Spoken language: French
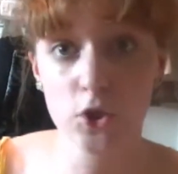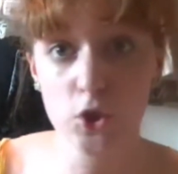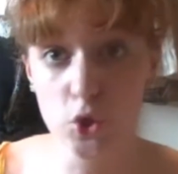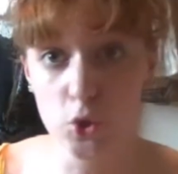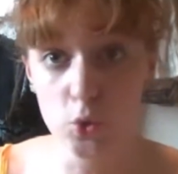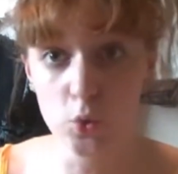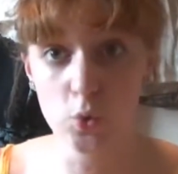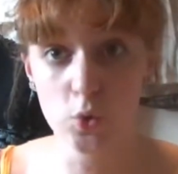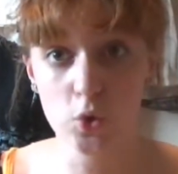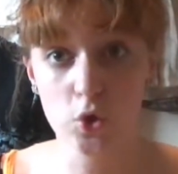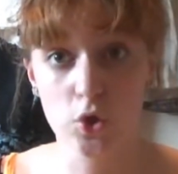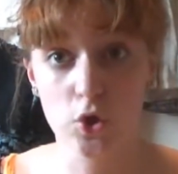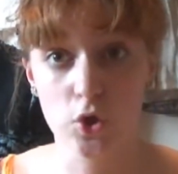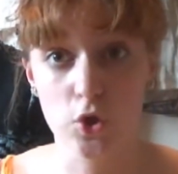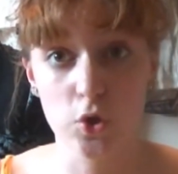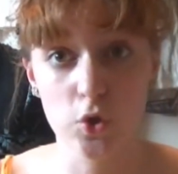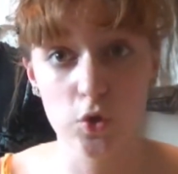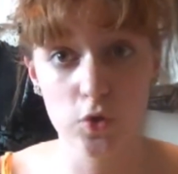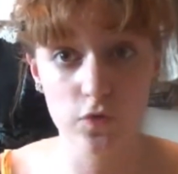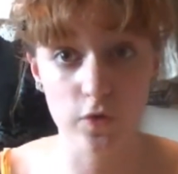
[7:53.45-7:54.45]
Donc
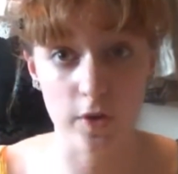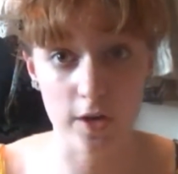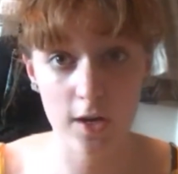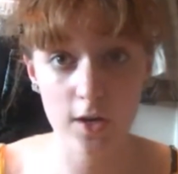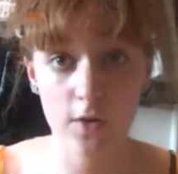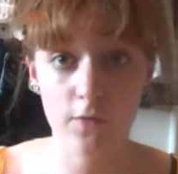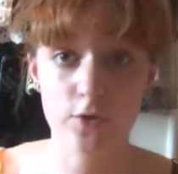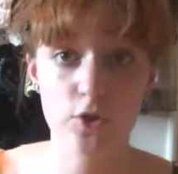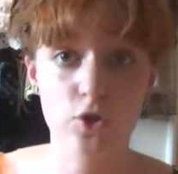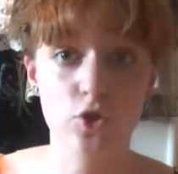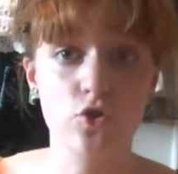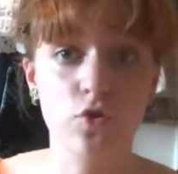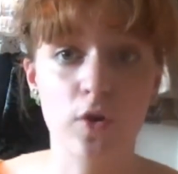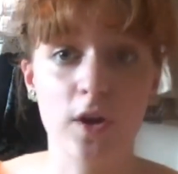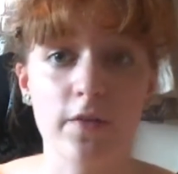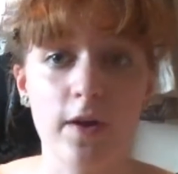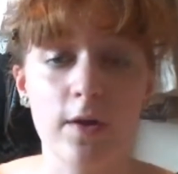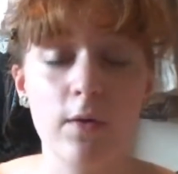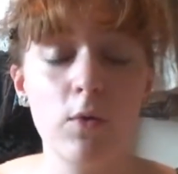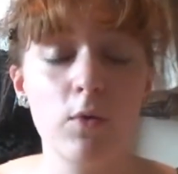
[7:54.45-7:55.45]
euh, voilà, parce que
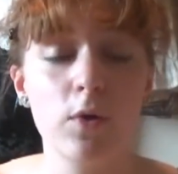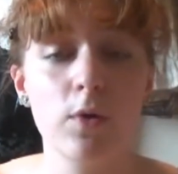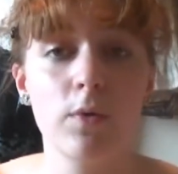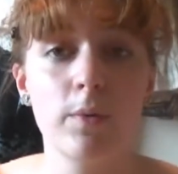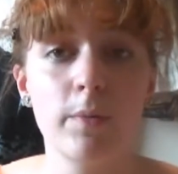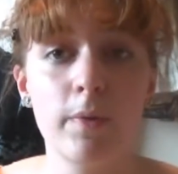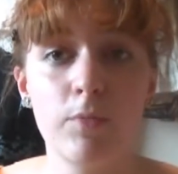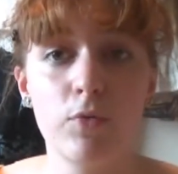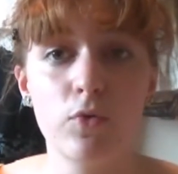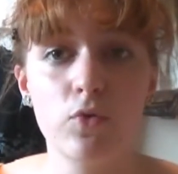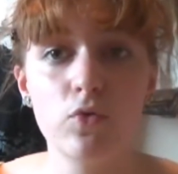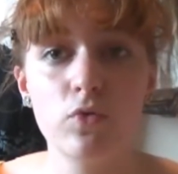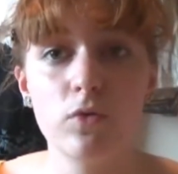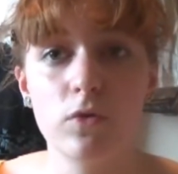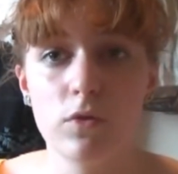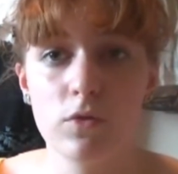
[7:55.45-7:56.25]
j'aurais vraiment aimé beaucoup,